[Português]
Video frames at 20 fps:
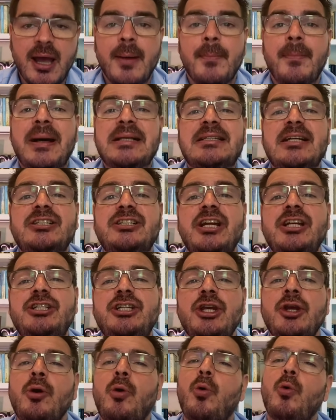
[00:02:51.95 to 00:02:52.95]
mas a gente
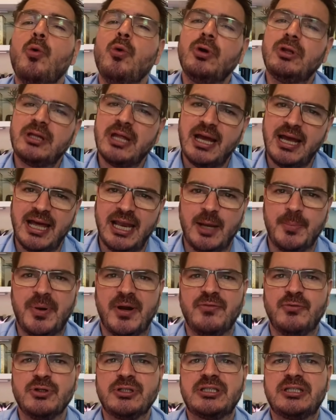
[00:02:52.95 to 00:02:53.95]
encurta ela para
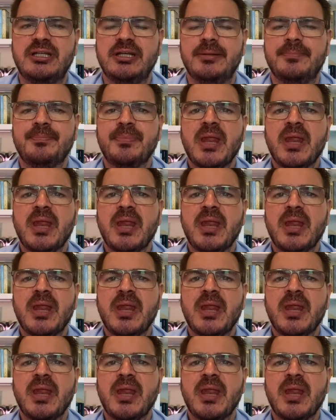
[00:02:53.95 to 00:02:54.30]
você.